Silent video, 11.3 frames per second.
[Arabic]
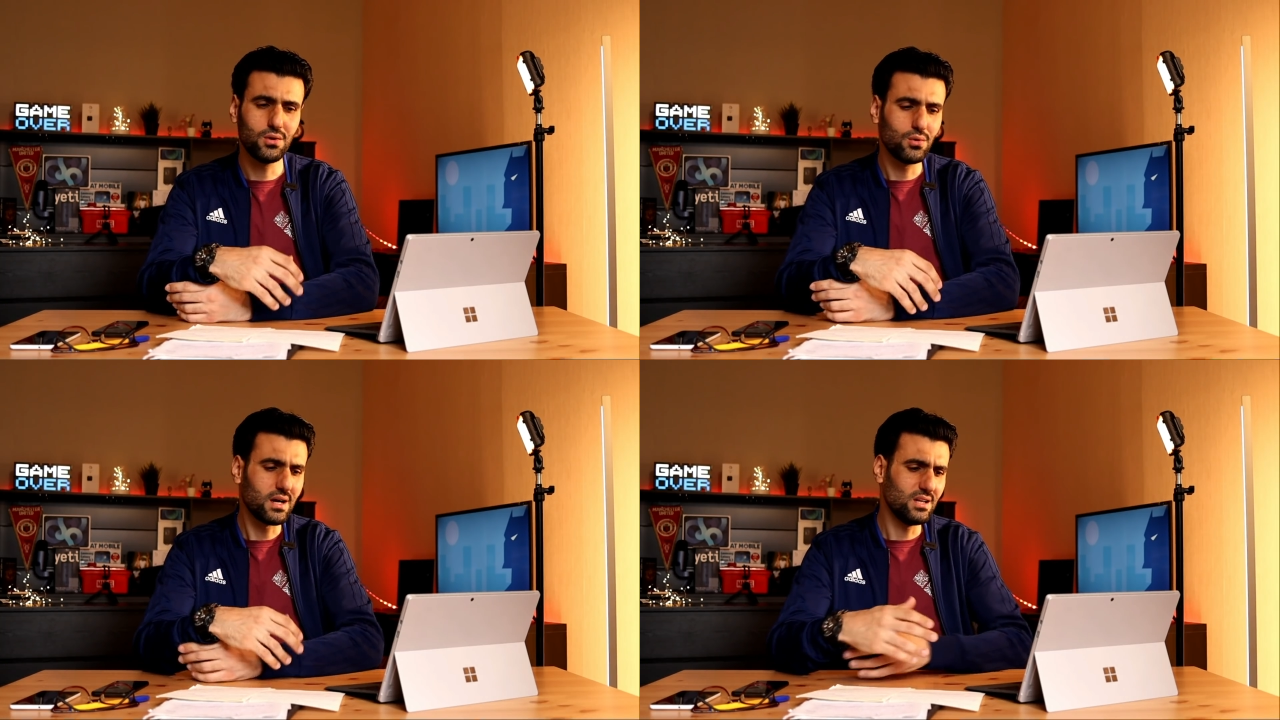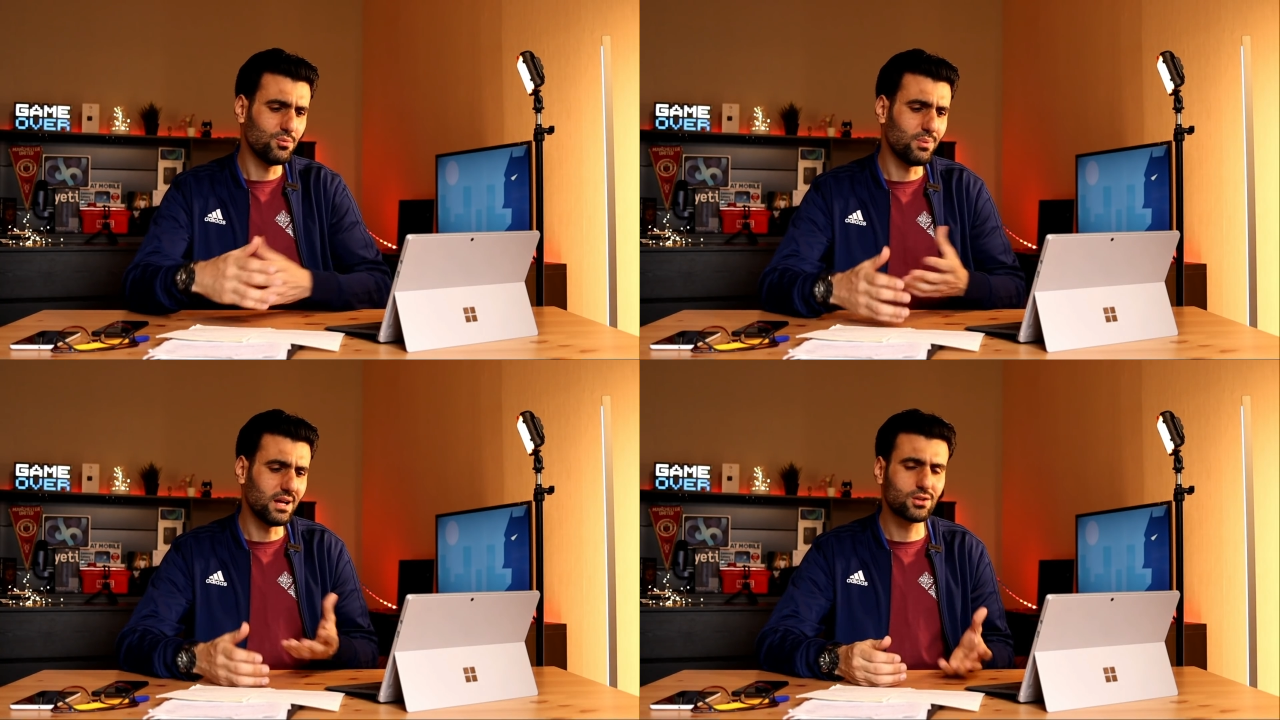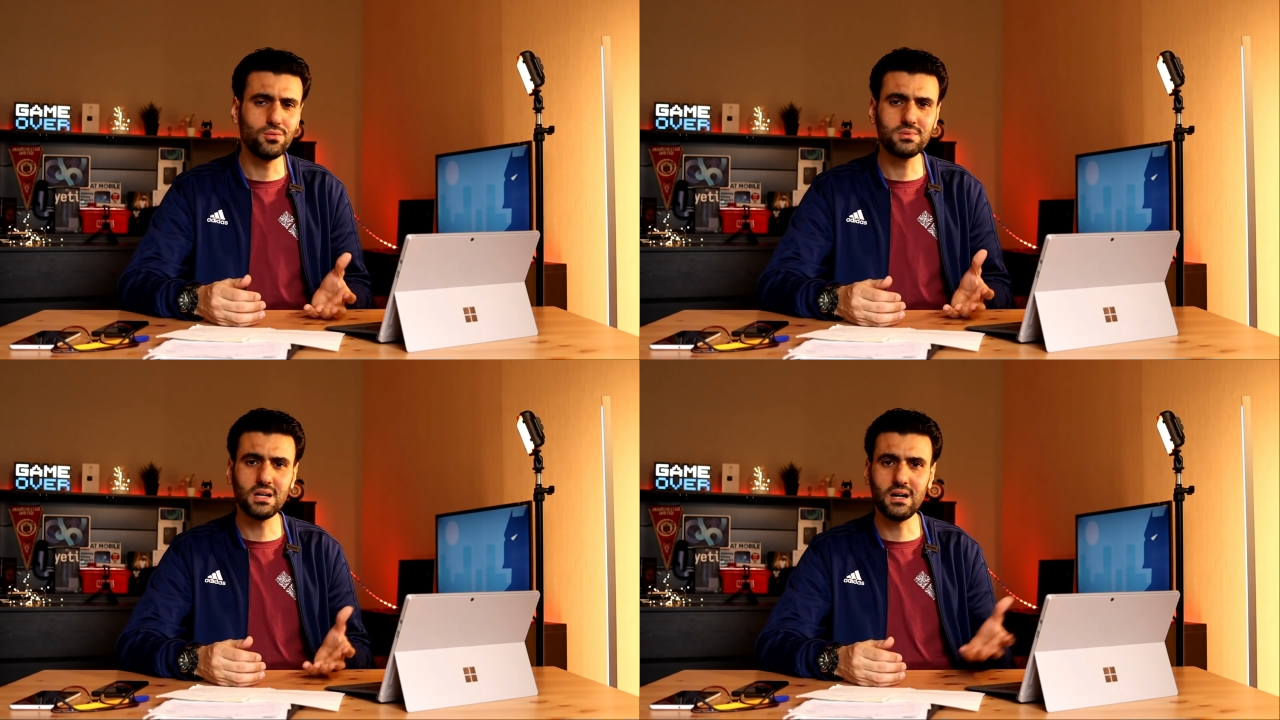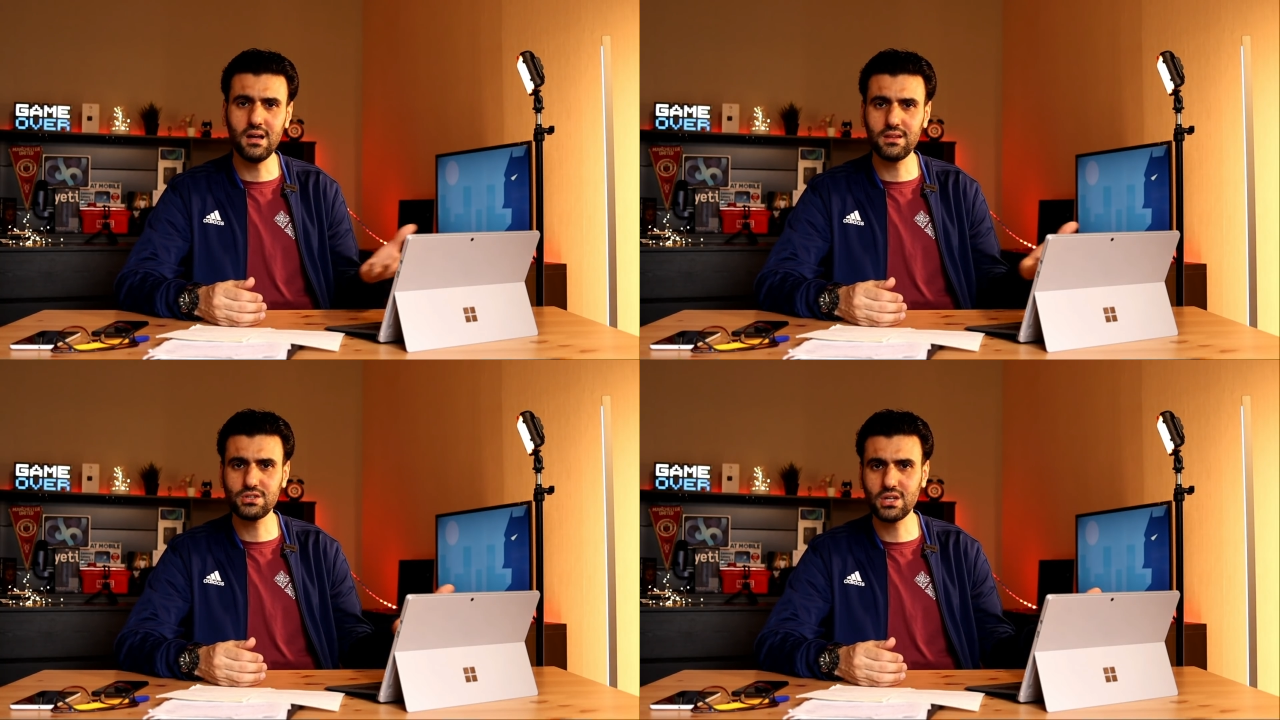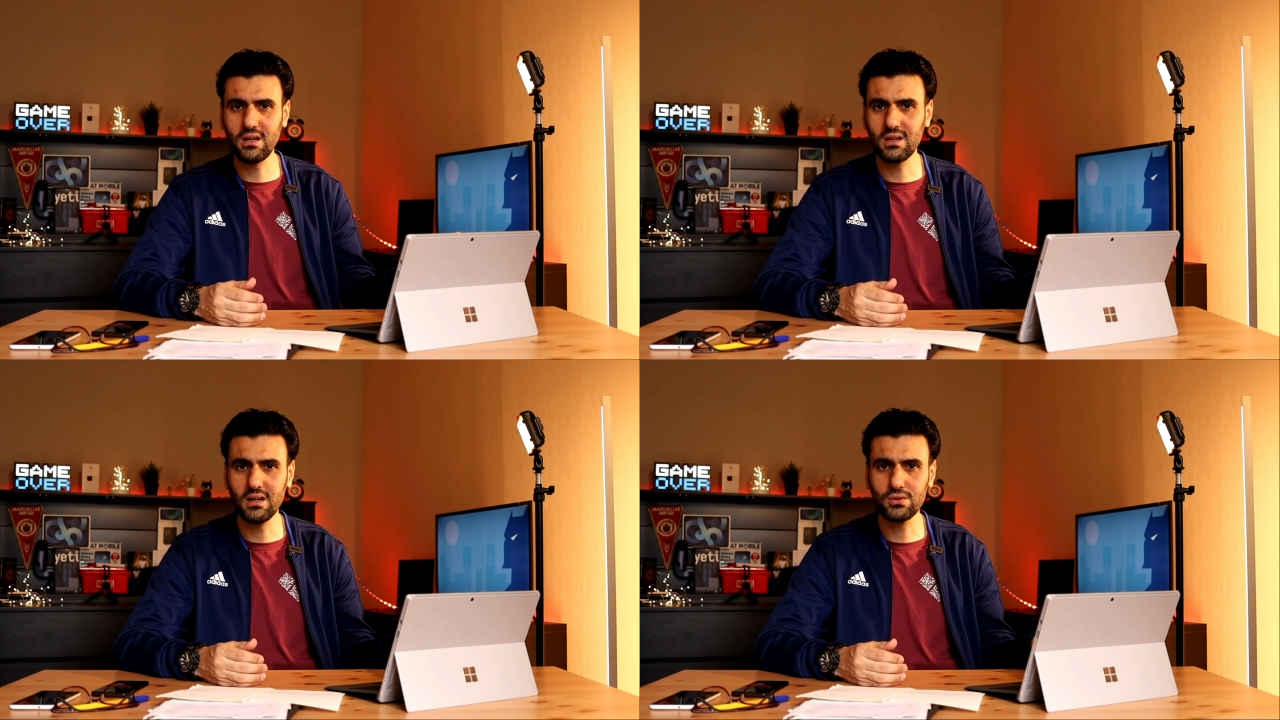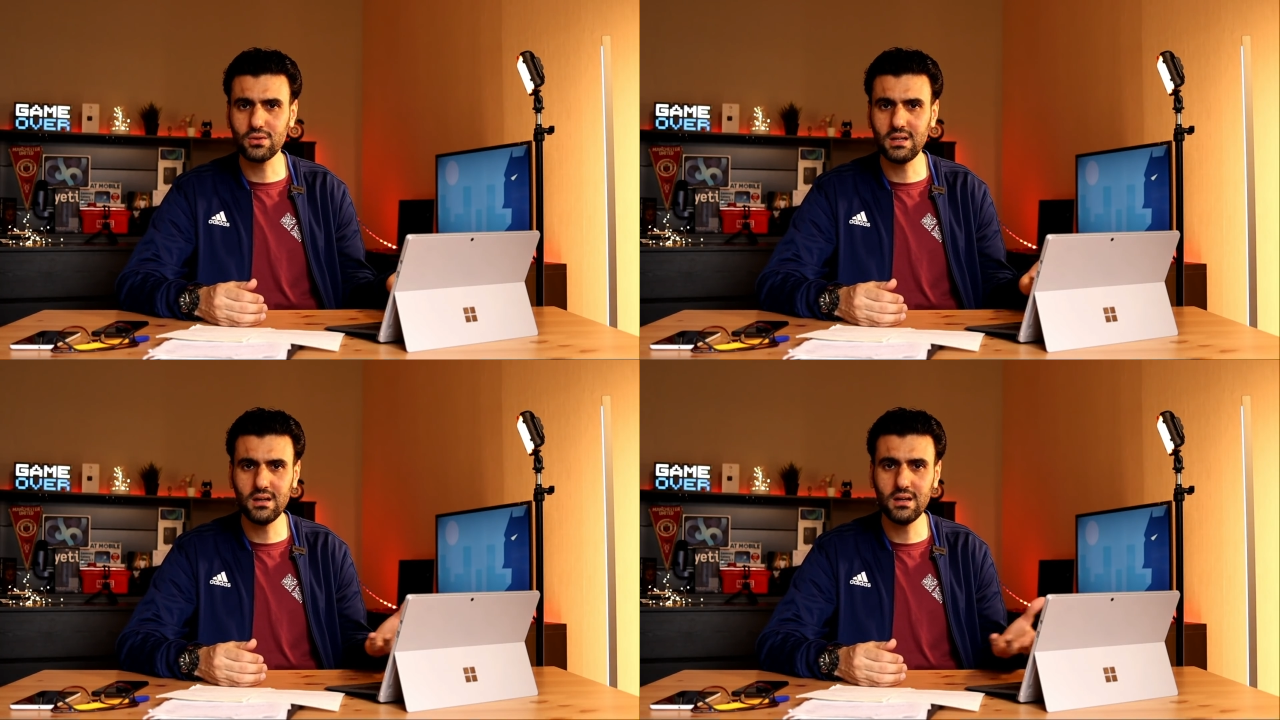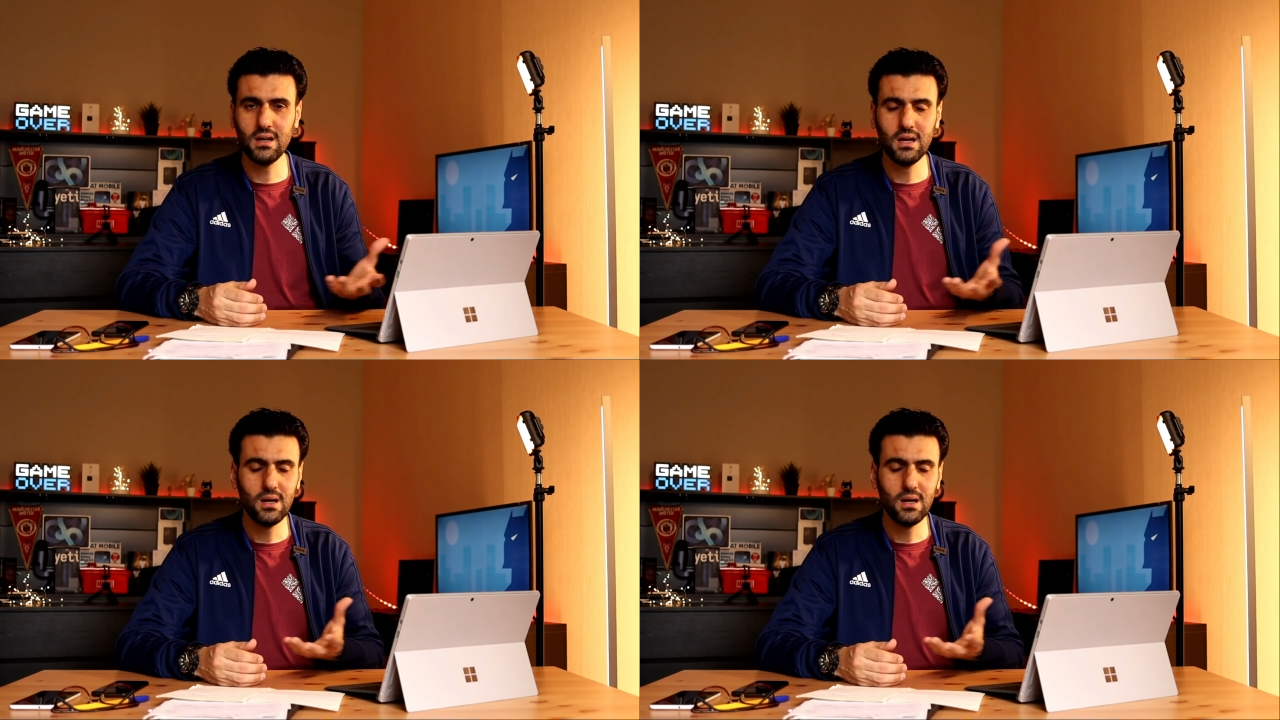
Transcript: وخلوا بالكم ترى هذه الشركات كلها